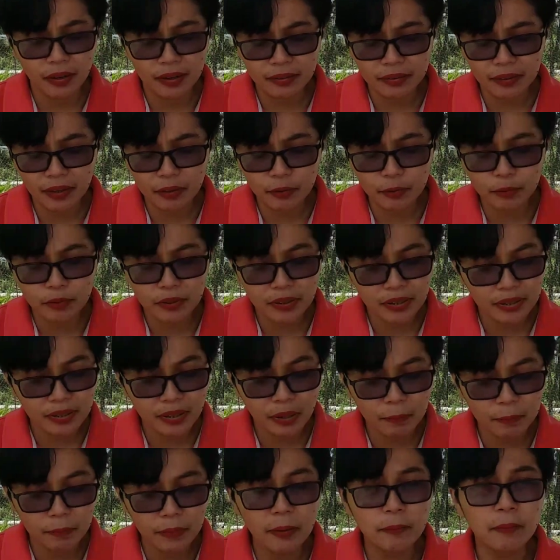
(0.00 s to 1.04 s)
bantal
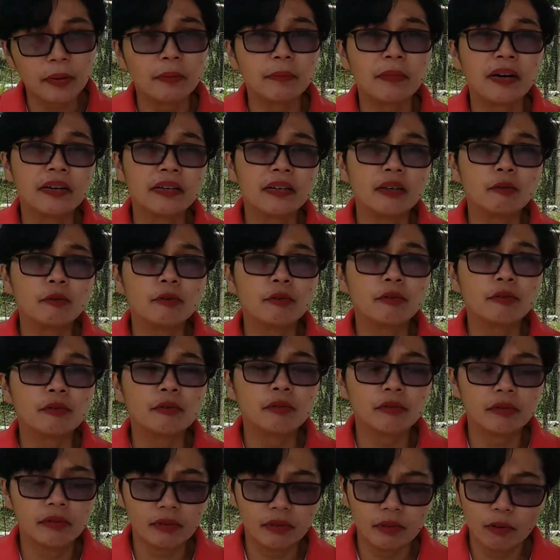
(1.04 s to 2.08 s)
kulita perbani
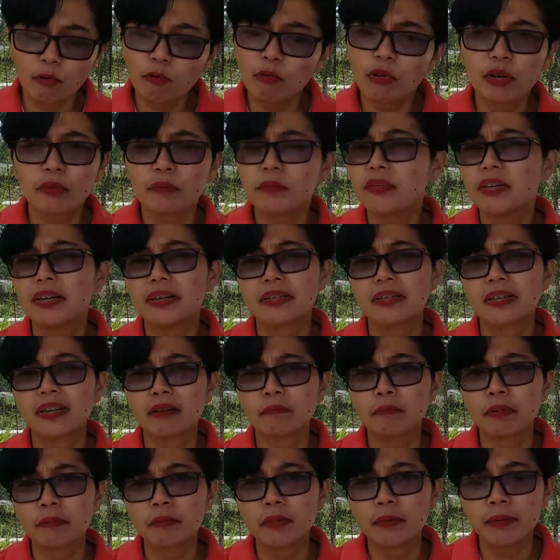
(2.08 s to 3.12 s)
luku luar biasa
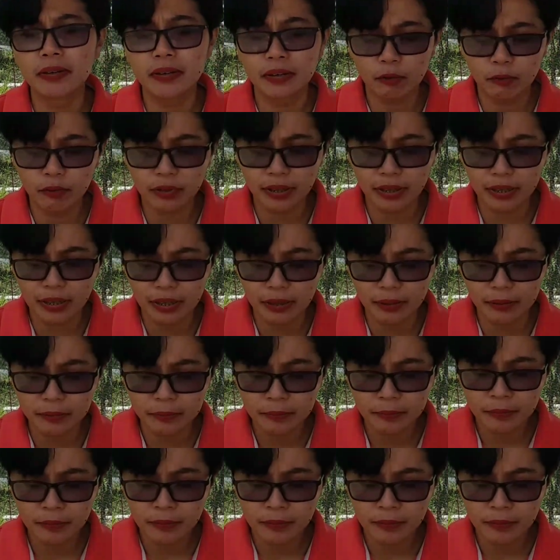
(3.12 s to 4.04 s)
kalau Daud Daudena